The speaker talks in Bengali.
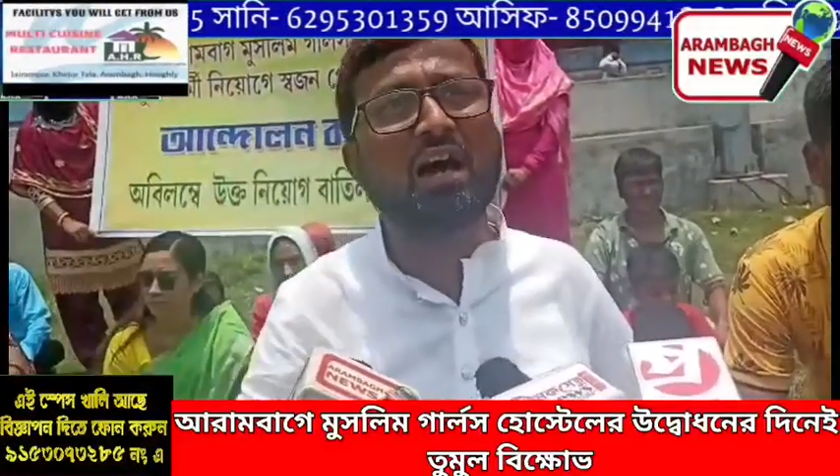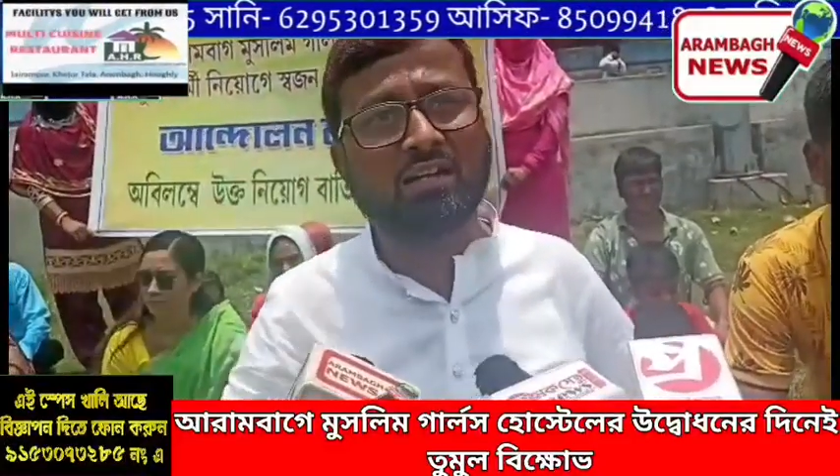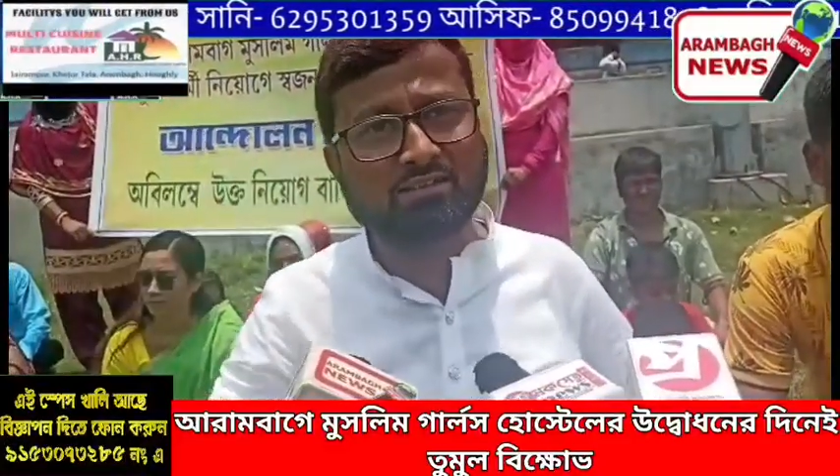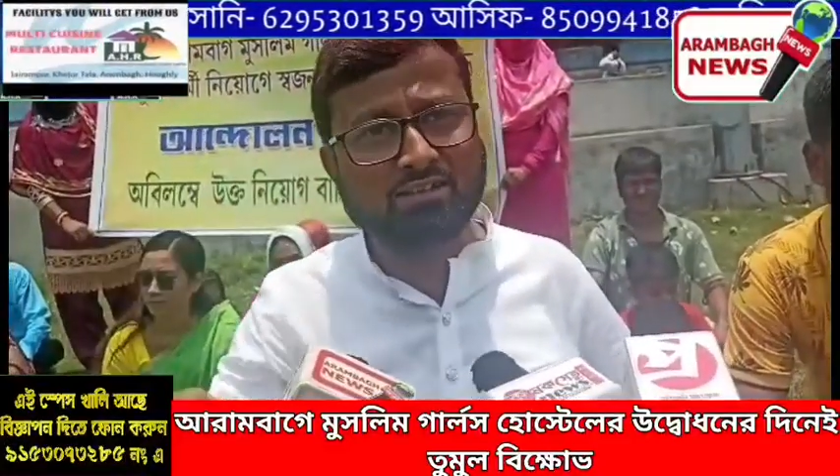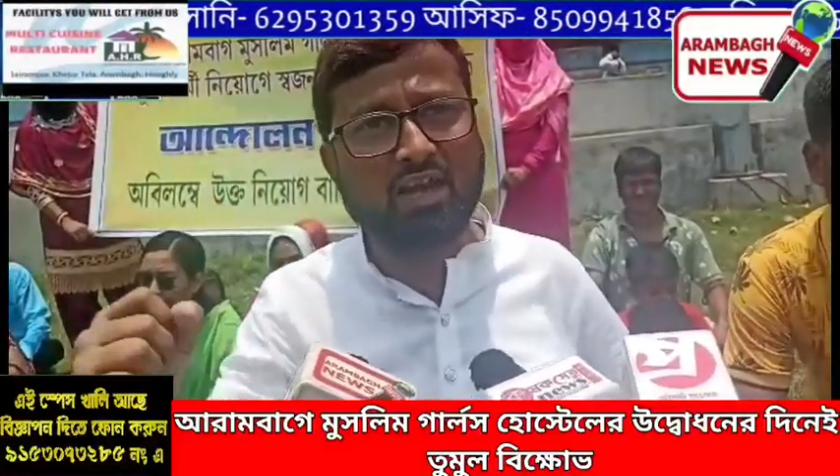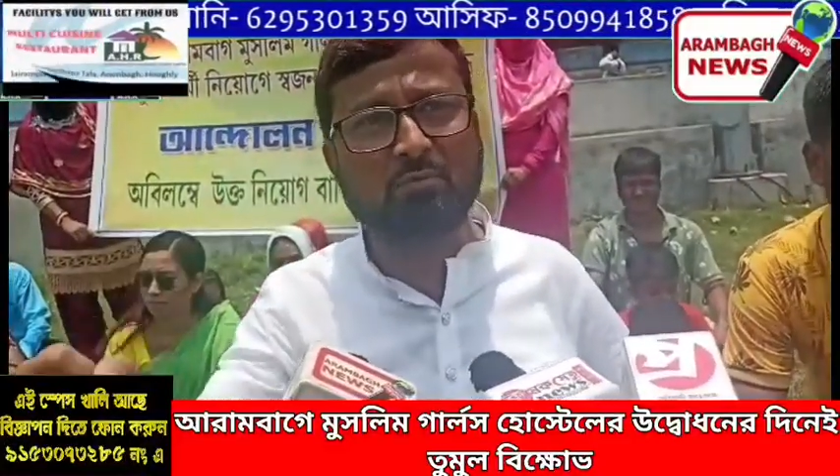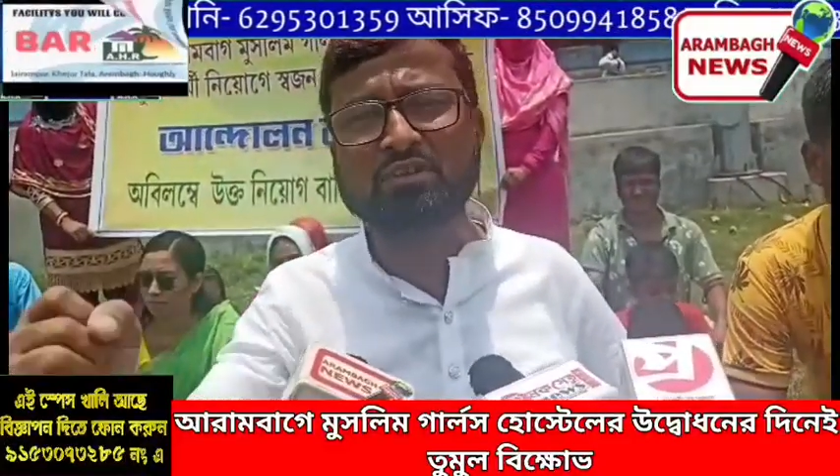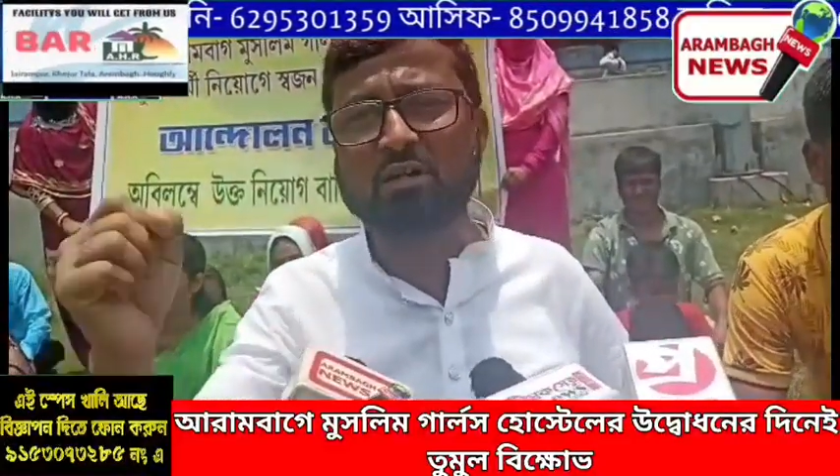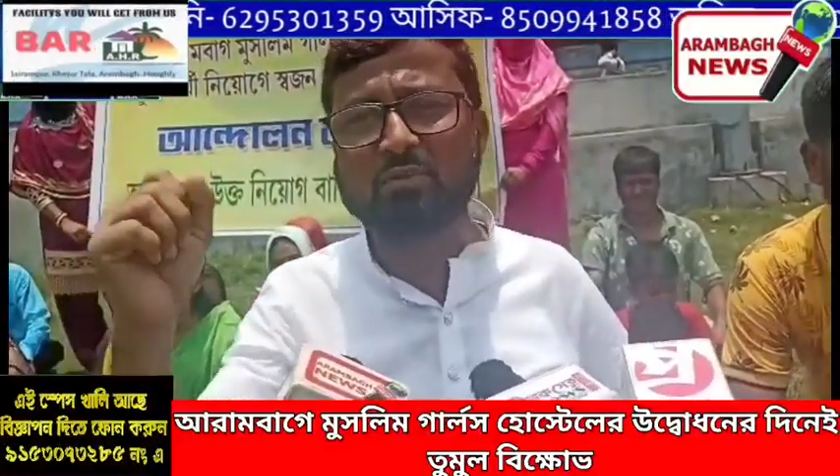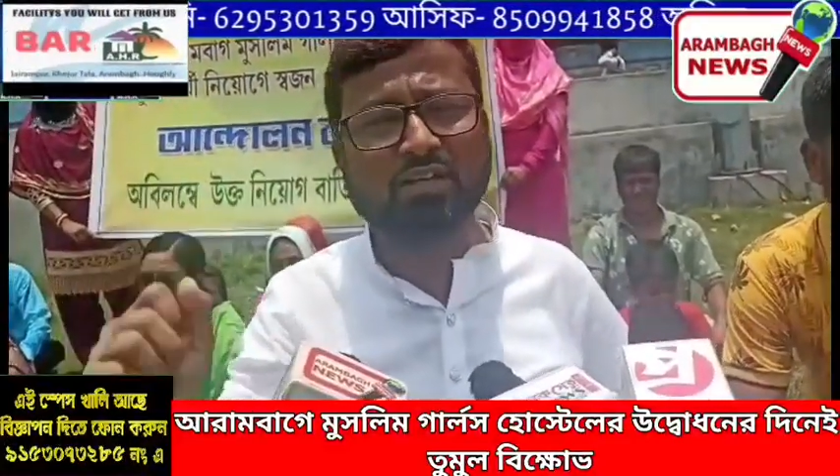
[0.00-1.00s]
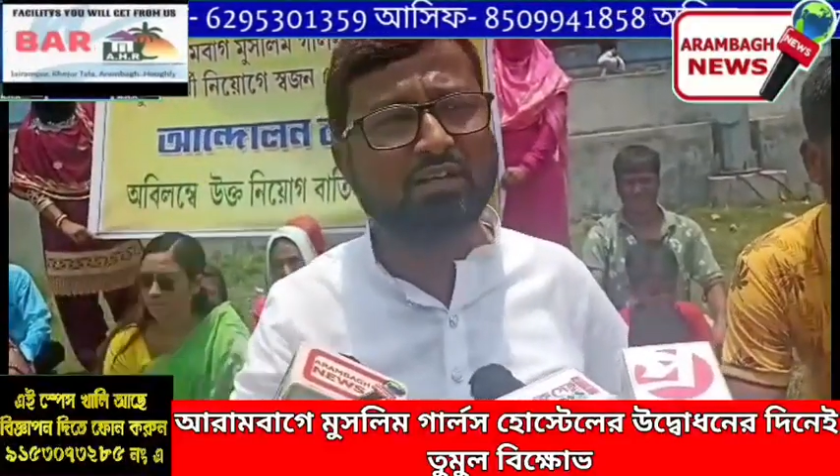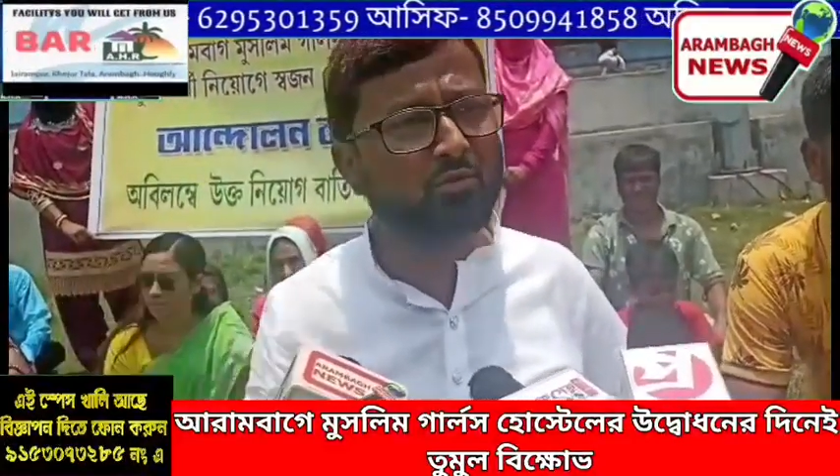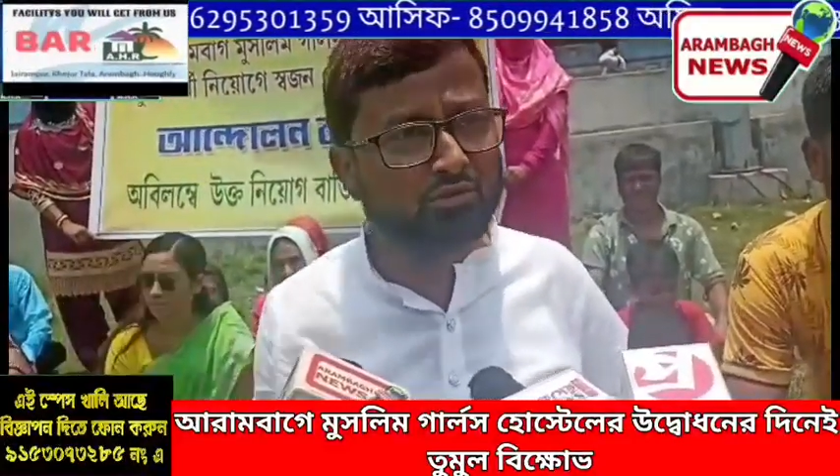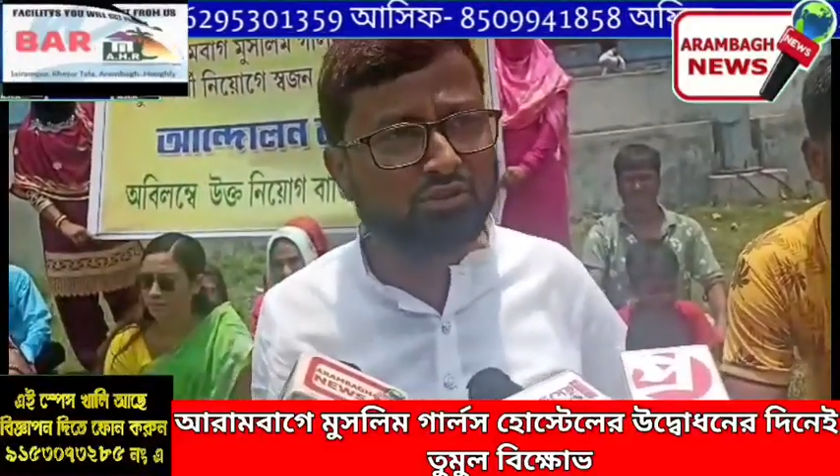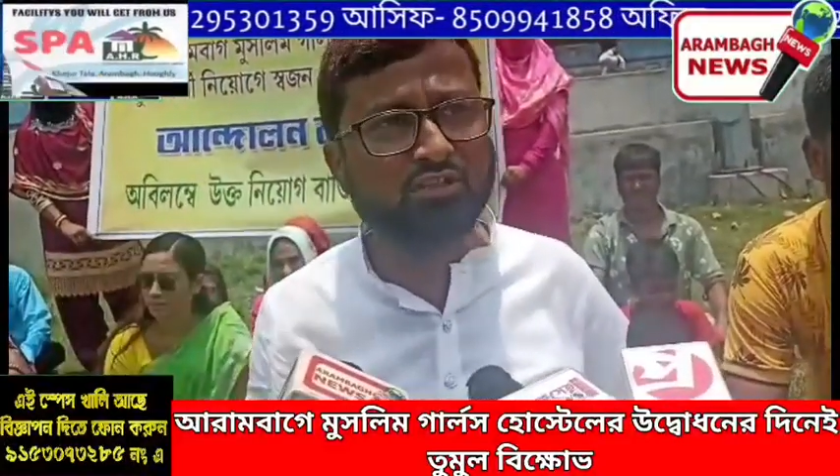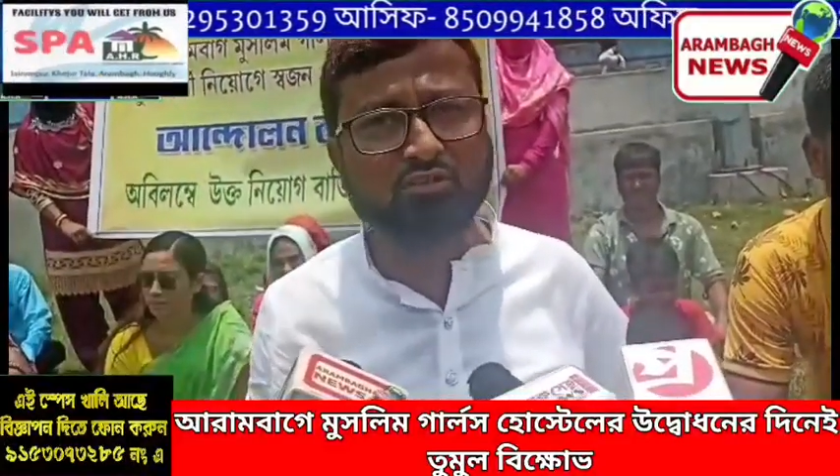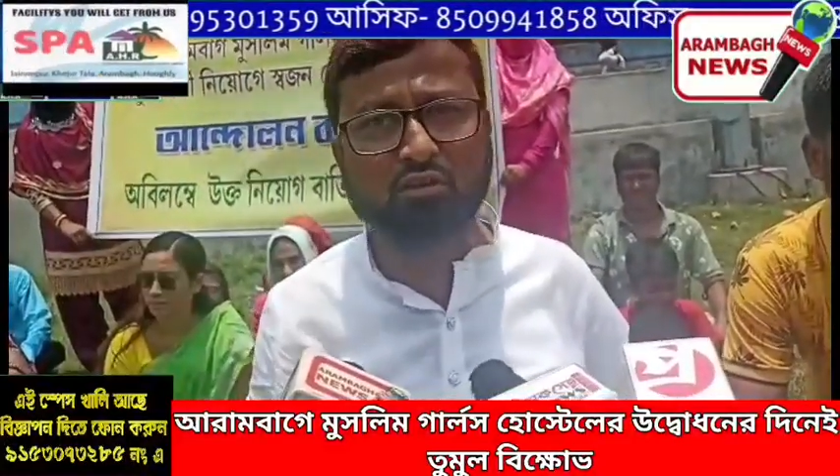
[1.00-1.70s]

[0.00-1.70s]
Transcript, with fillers: আজকে আপনি আমাকে নিমন্ত্রিত